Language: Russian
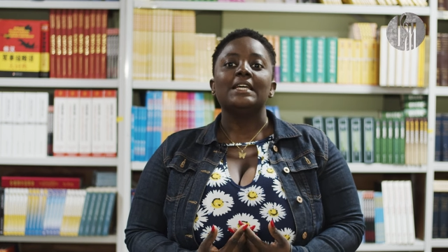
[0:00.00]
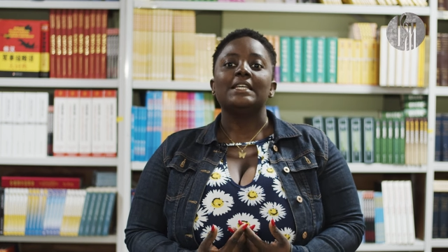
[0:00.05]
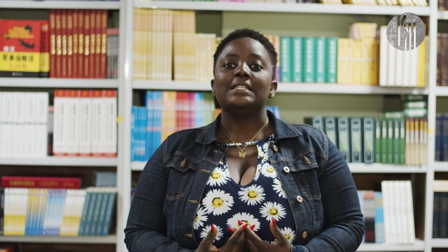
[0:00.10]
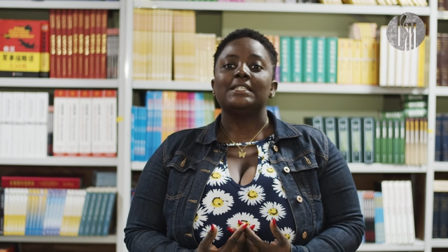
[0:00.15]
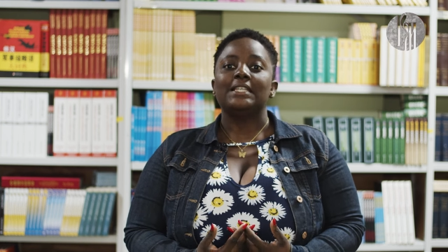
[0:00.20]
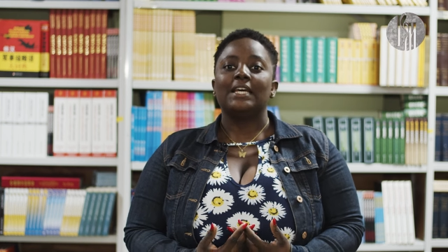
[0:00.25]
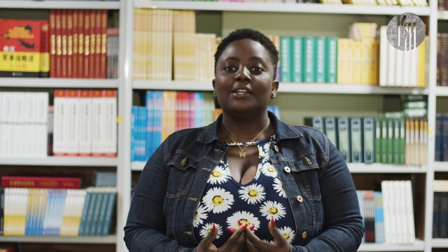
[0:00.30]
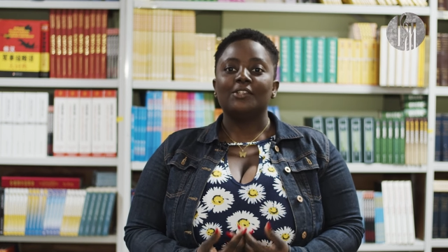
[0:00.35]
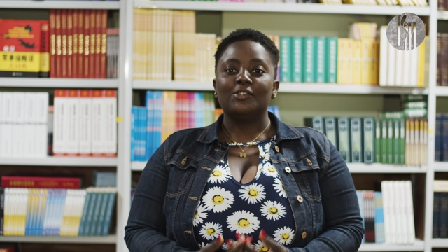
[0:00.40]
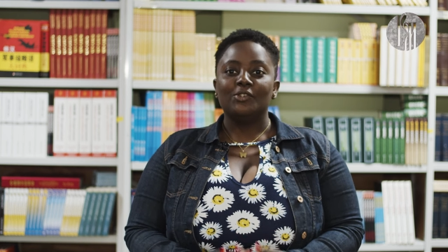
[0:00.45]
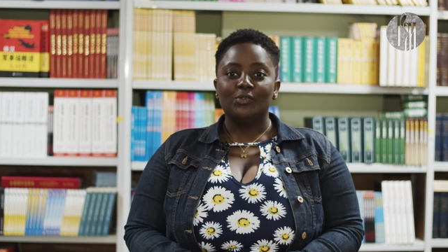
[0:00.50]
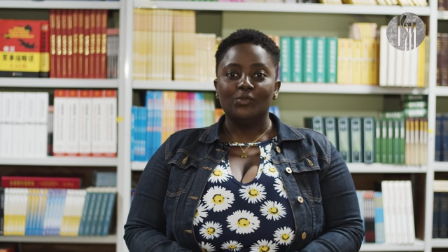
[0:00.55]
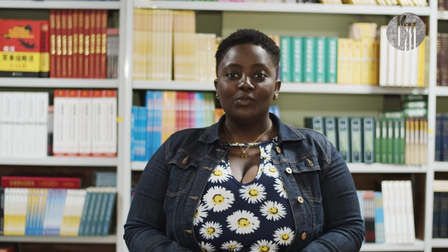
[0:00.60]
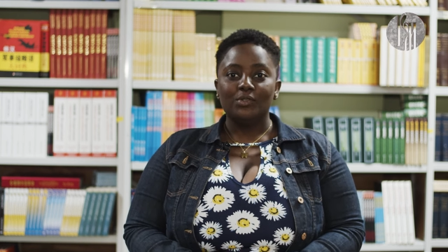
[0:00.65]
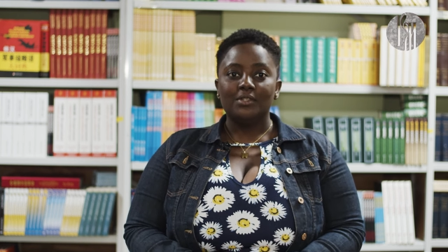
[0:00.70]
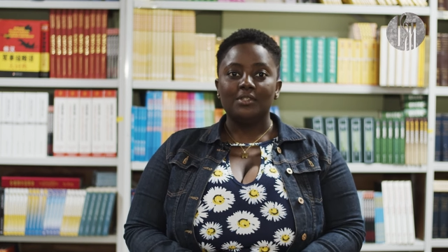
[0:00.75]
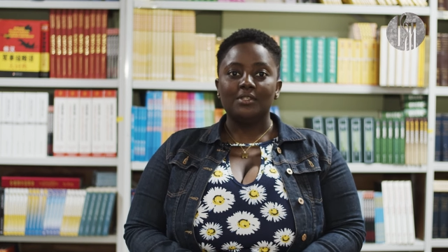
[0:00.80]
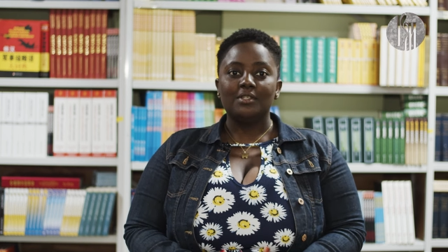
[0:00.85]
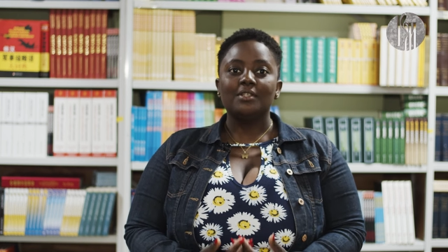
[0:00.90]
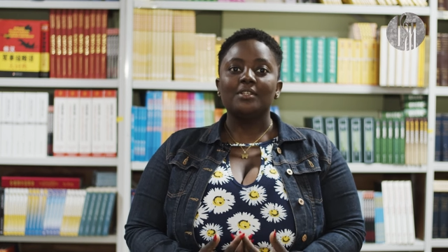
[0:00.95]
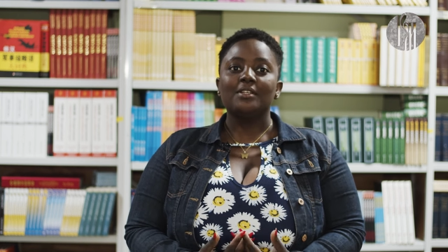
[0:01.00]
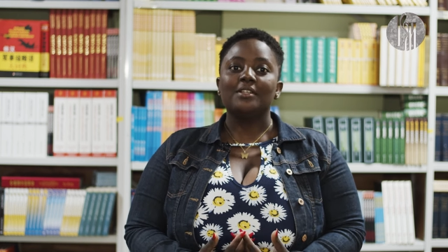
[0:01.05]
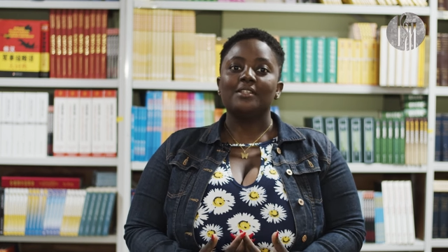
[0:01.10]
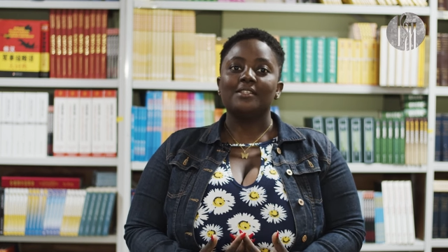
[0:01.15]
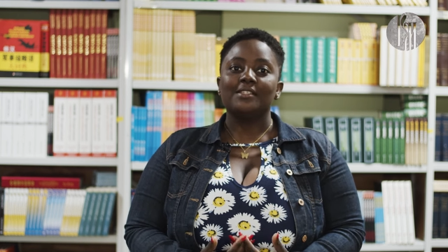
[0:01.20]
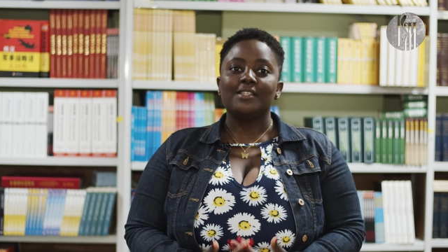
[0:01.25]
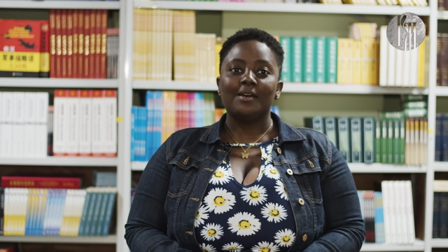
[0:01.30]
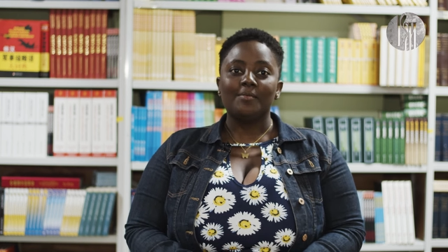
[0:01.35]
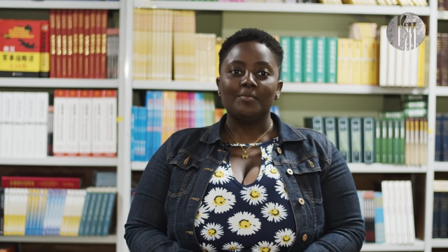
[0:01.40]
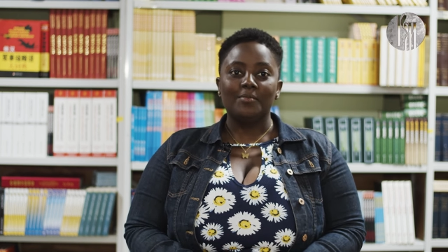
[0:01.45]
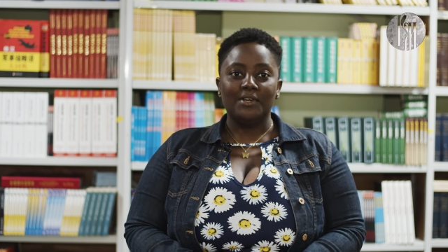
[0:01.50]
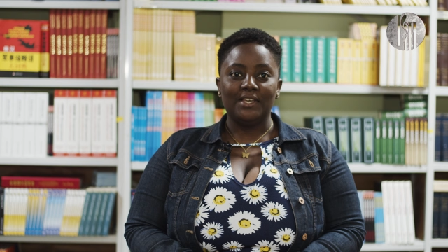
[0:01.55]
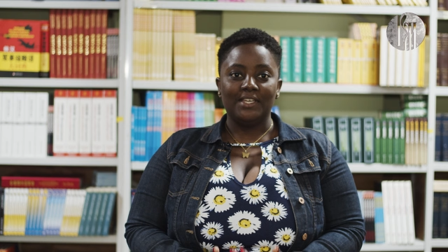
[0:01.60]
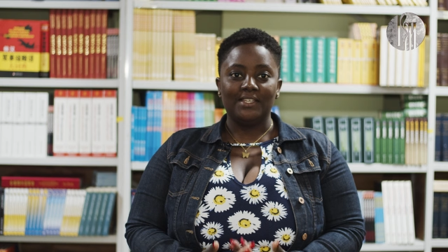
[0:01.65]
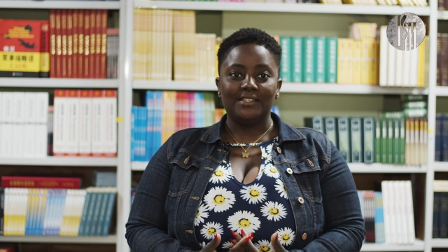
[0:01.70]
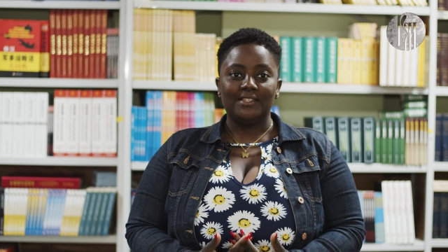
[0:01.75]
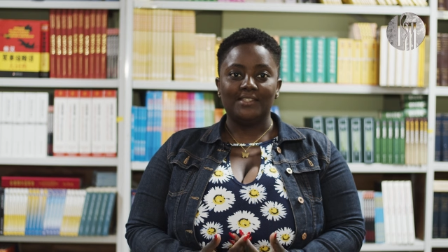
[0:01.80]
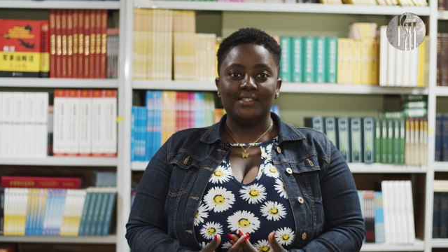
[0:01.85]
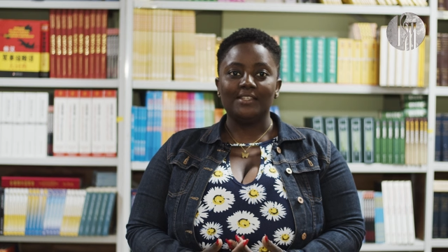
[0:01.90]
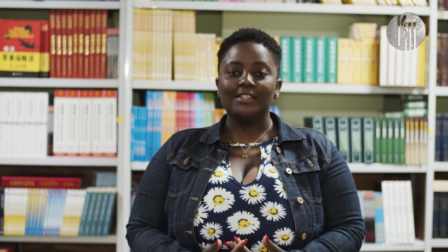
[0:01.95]
заткнут за
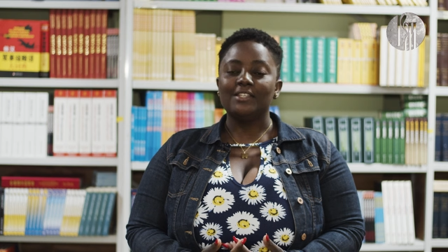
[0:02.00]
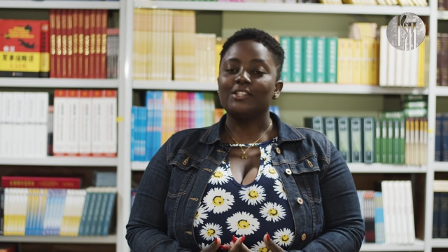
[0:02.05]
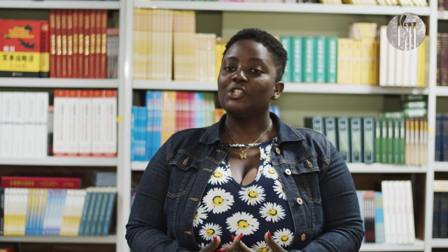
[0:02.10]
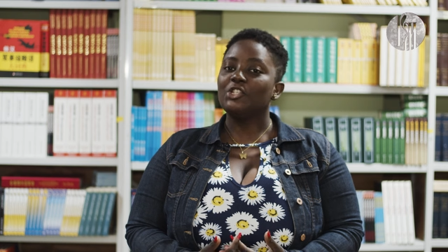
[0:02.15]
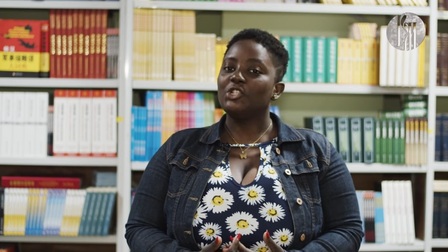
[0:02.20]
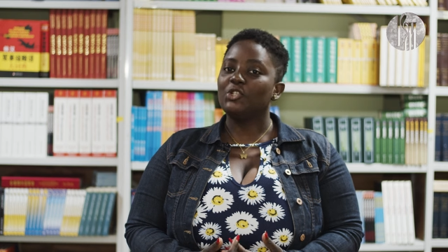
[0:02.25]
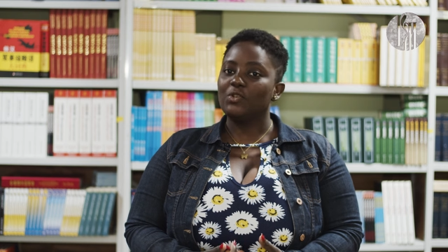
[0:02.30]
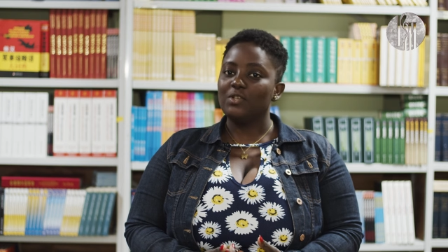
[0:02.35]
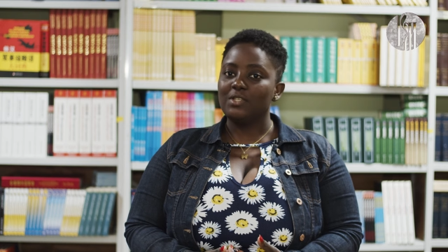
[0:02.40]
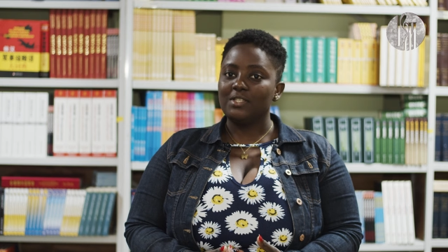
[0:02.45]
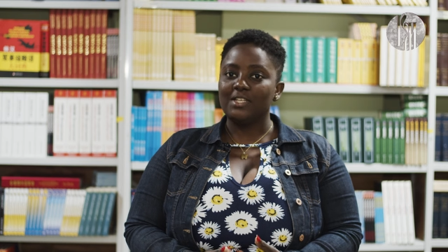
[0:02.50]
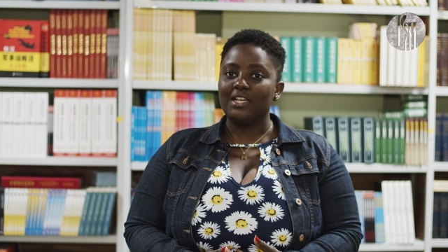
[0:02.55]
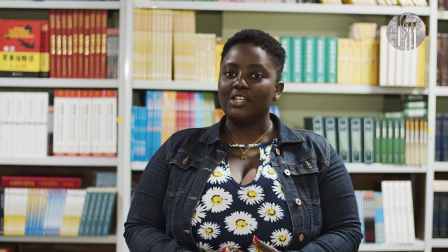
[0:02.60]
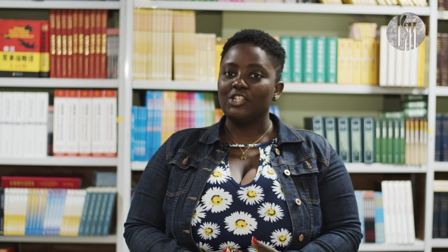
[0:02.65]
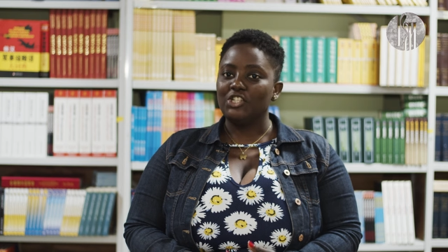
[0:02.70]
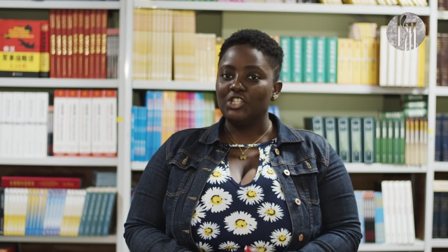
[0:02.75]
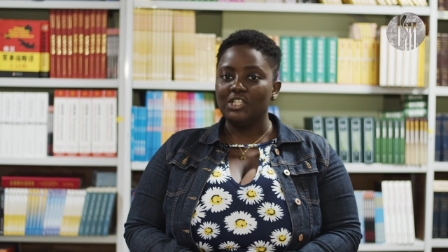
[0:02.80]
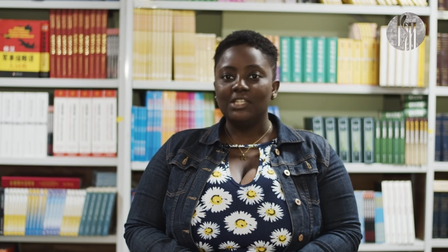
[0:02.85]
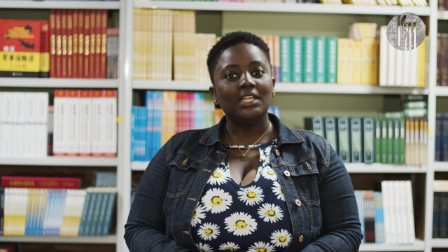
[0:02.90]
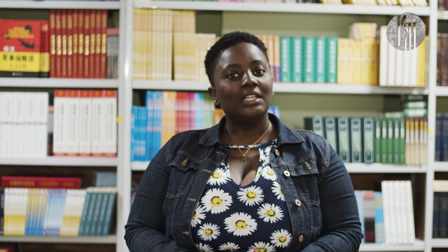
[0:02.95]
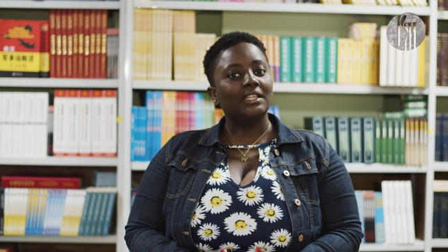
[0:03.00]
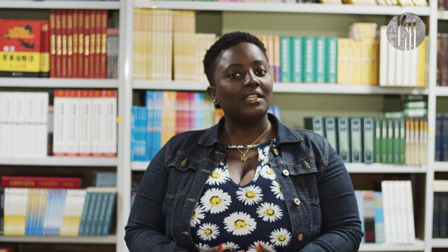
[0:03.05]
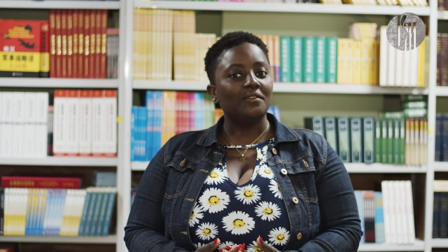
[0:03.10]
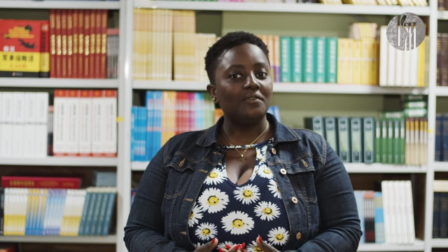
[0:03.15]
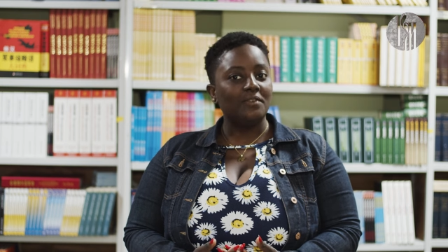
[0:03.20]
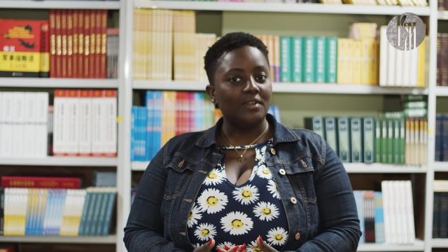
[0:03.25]
пояс». Что значит эта